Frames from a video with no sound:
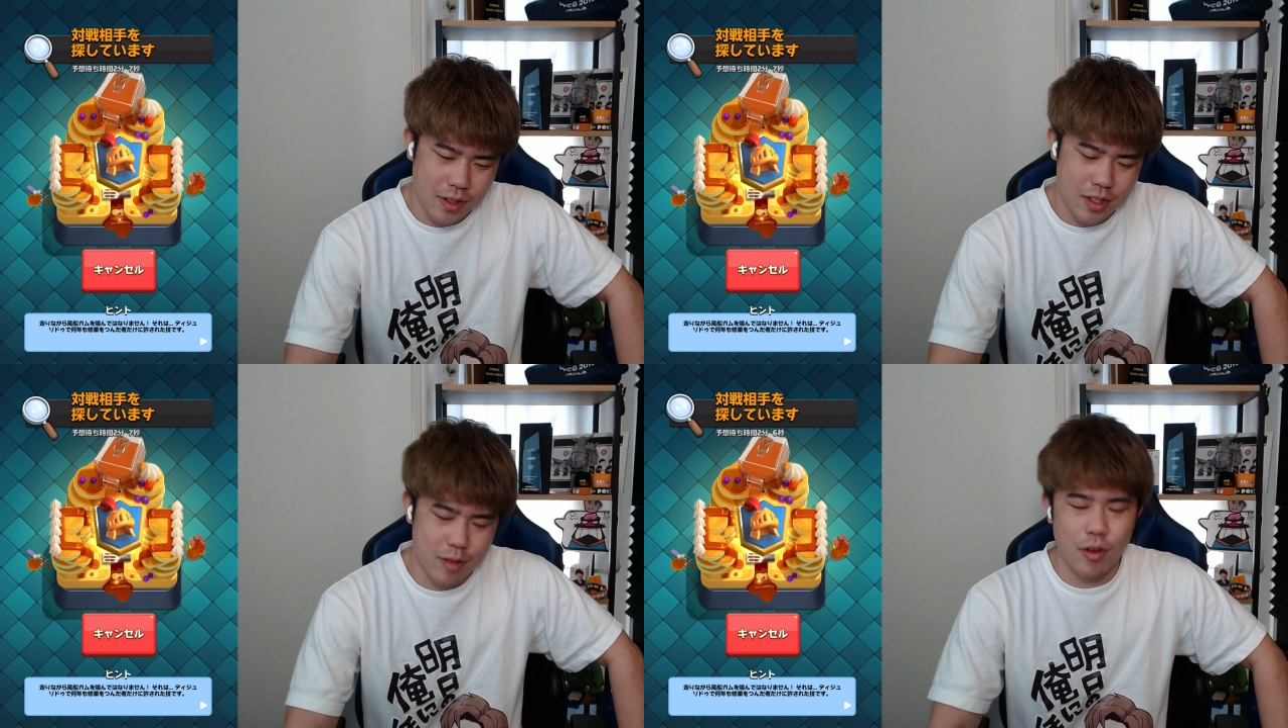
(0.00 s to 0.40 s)

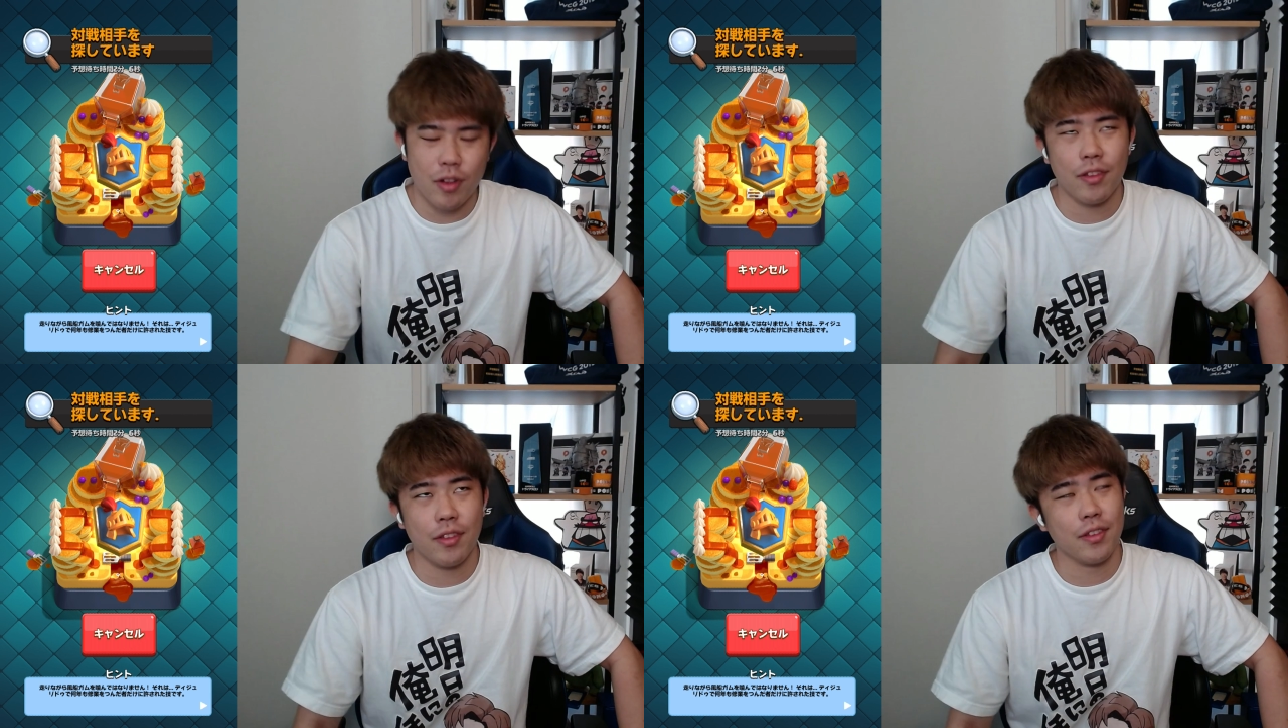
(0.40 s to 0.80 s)
自
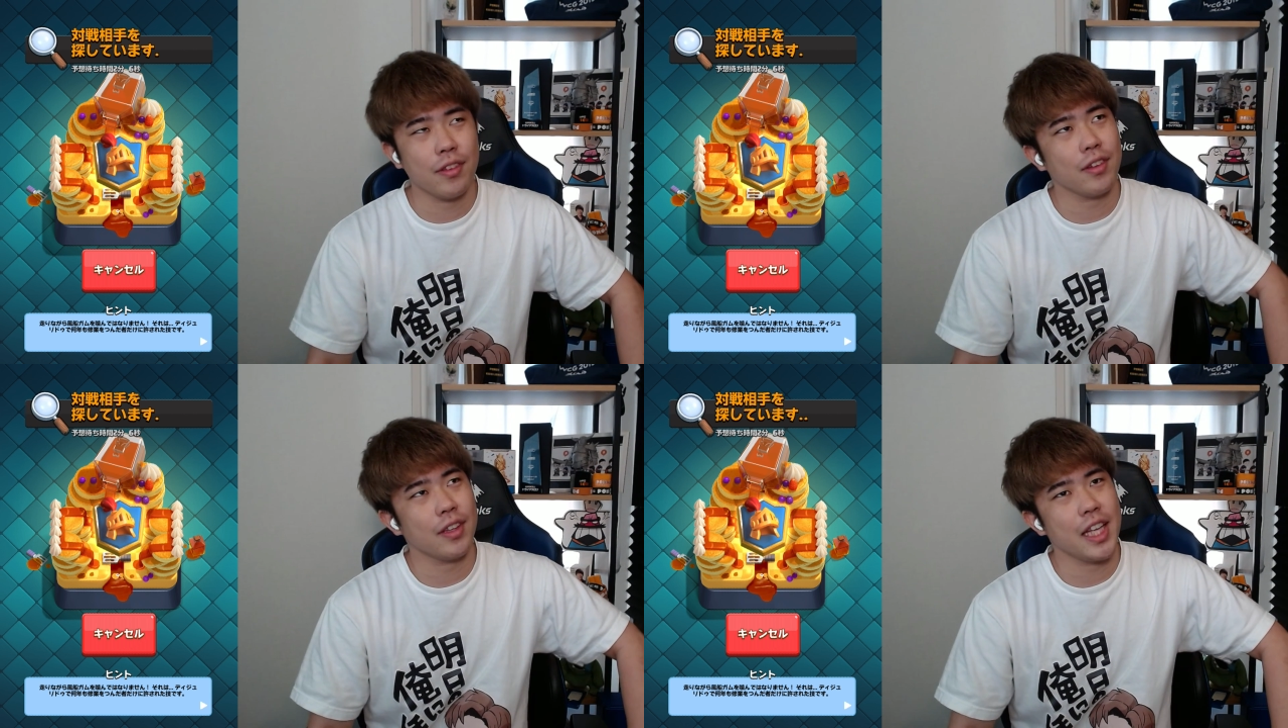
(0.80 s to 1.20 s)

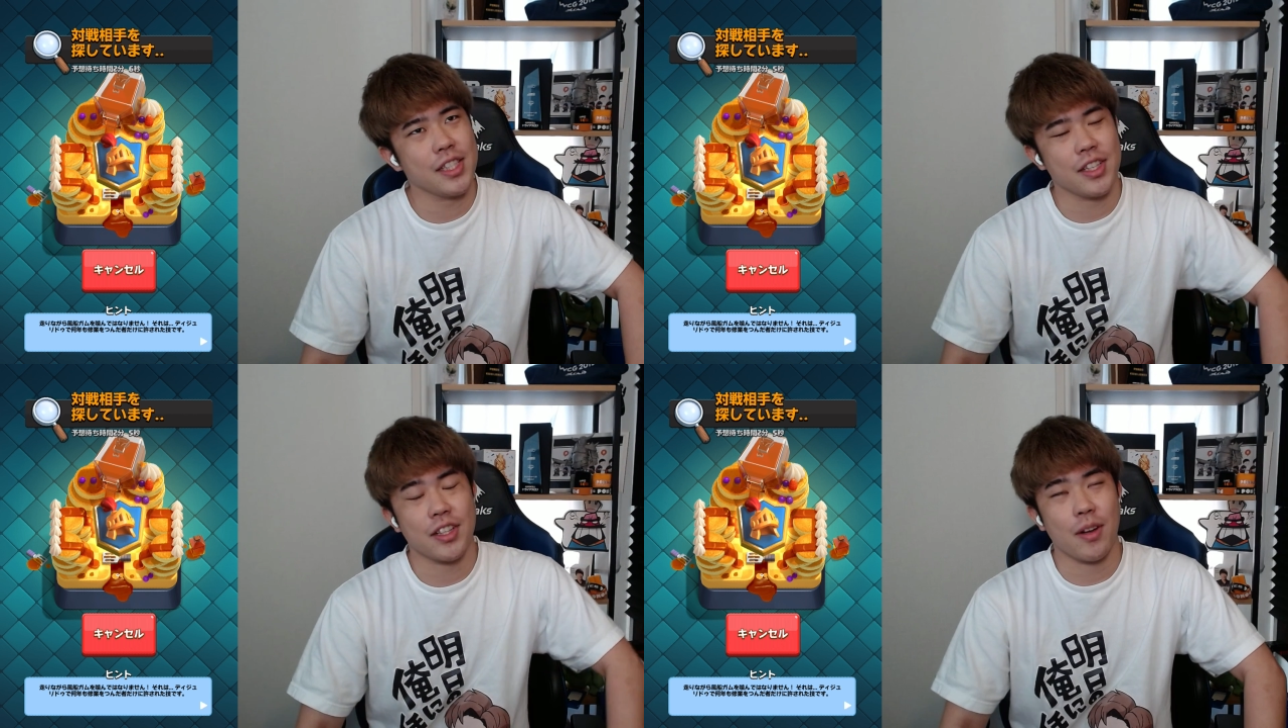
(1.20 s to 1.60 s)
分
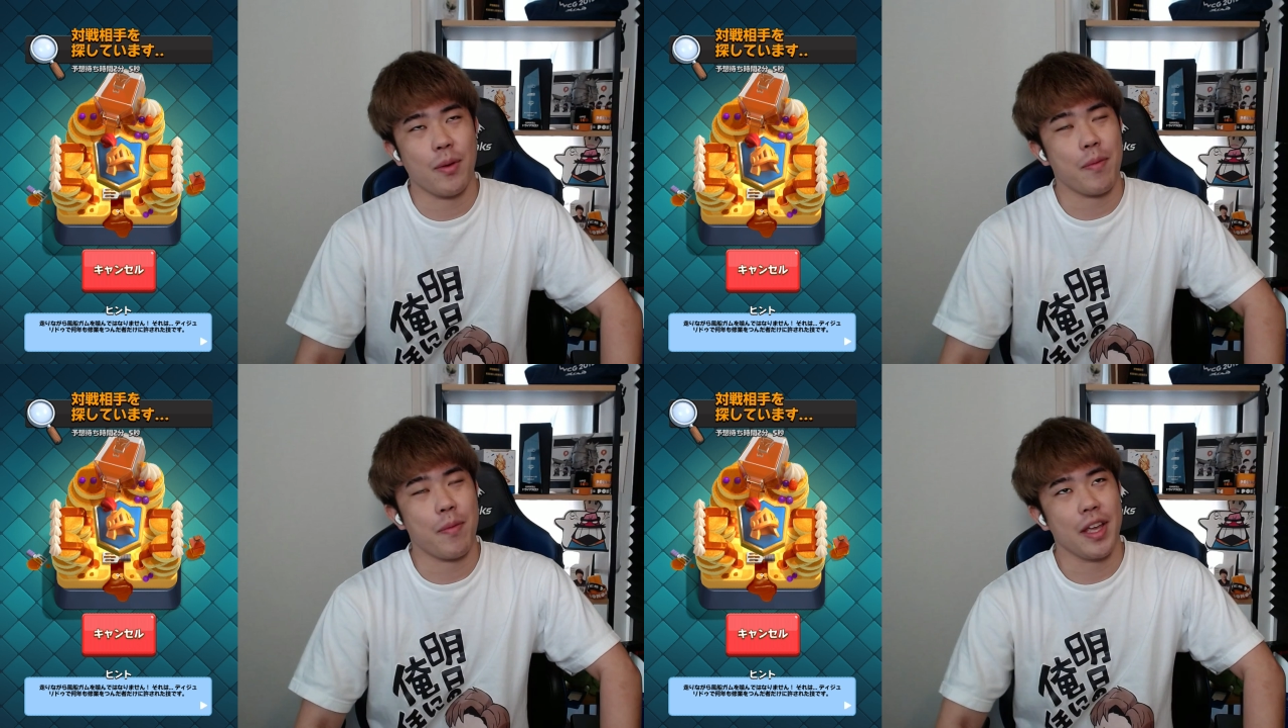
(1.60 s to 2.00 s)
削りとか
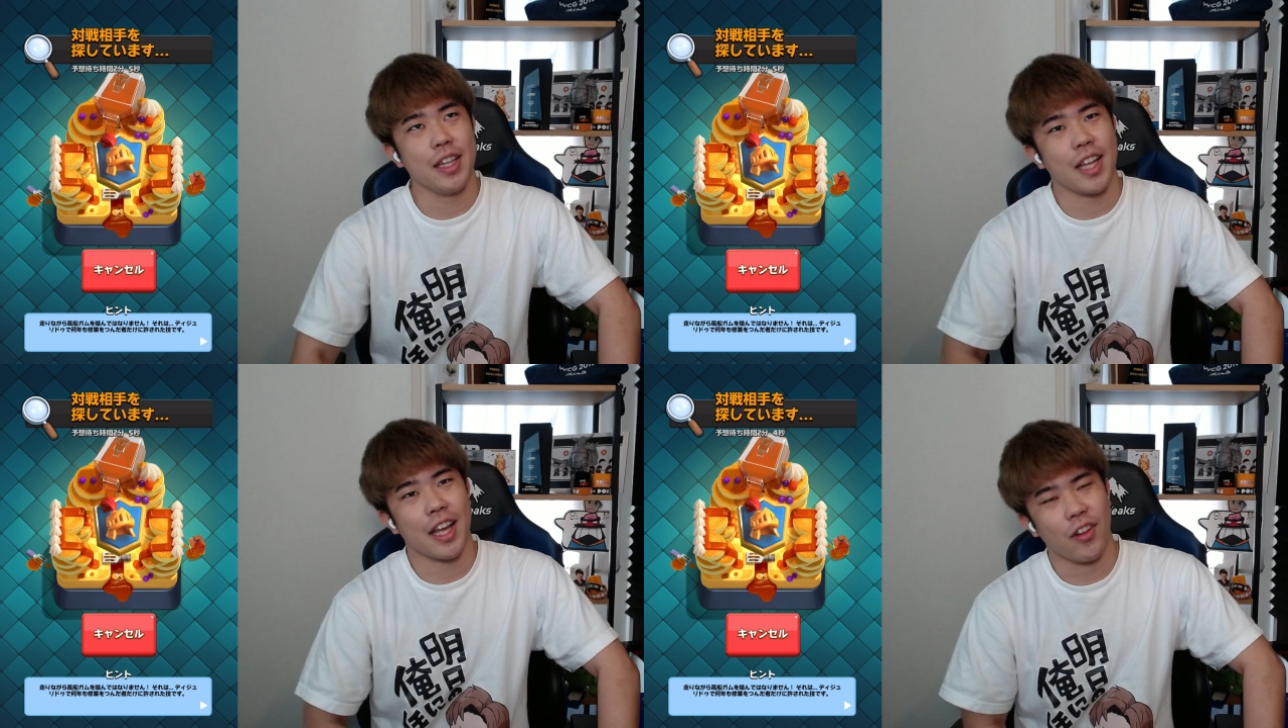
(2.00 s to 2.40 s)
もやっぱいい
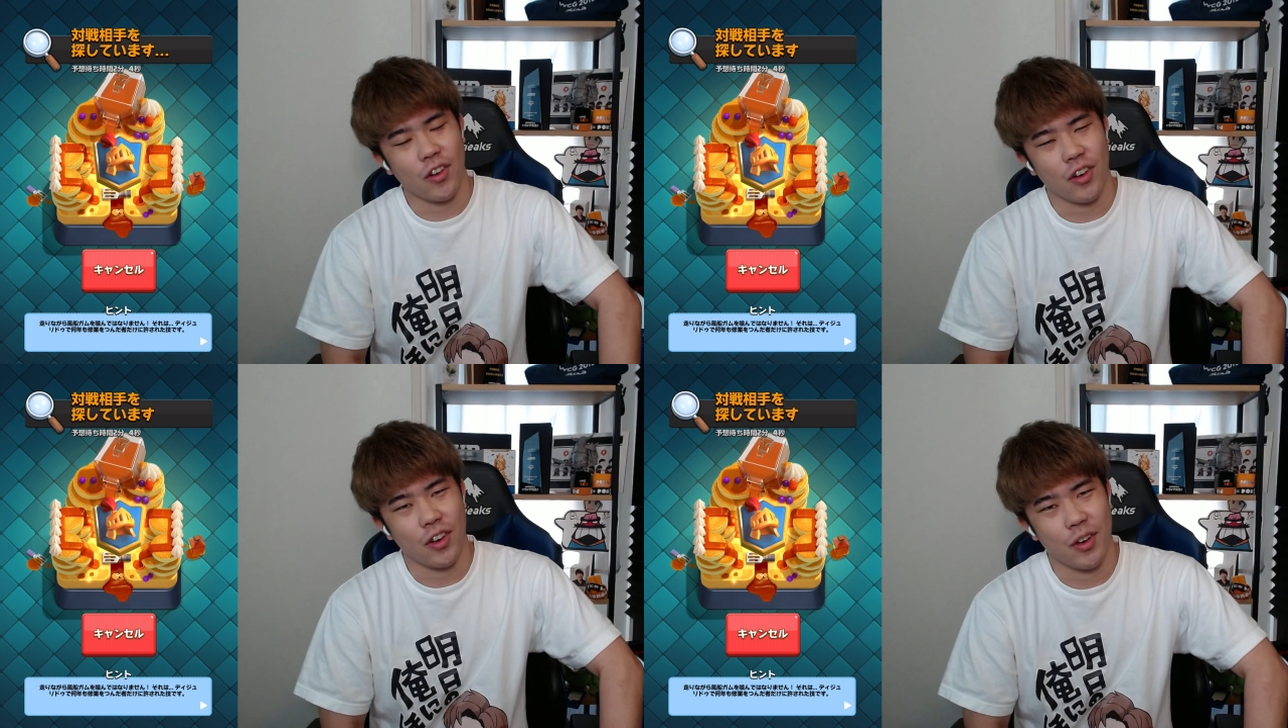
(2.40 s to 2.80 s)
んだけ
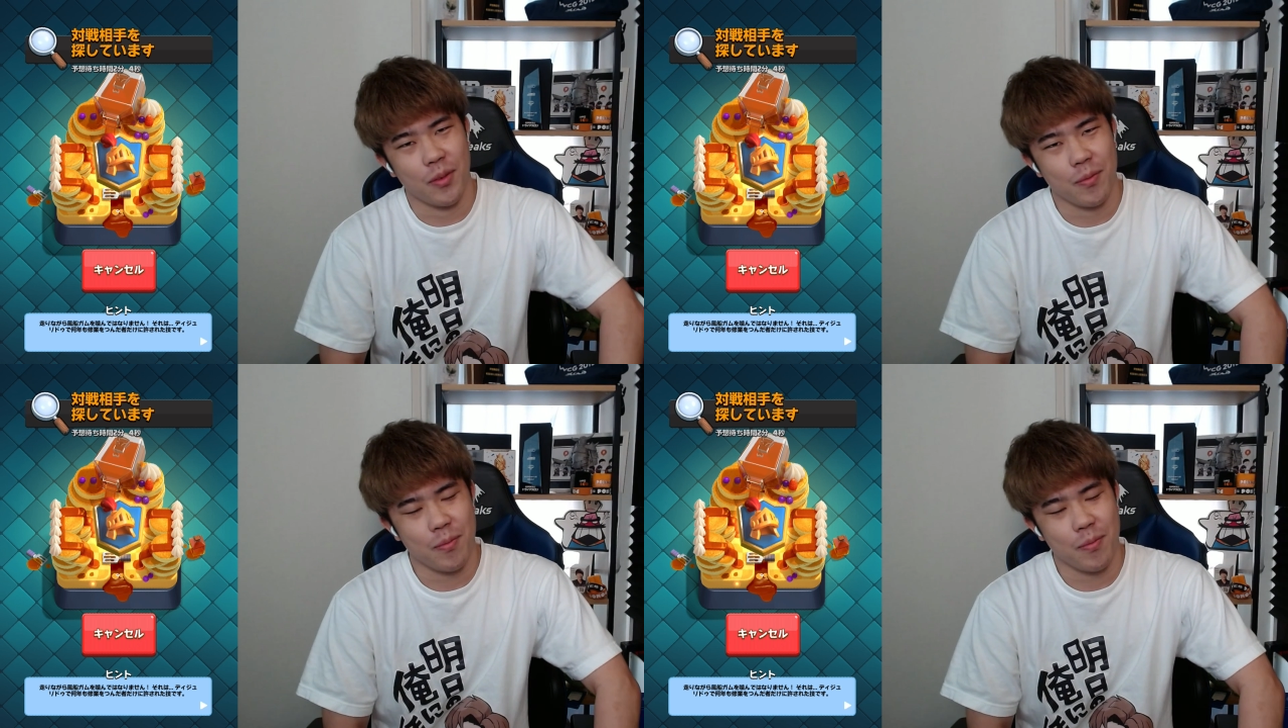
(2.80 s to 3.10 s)
ど、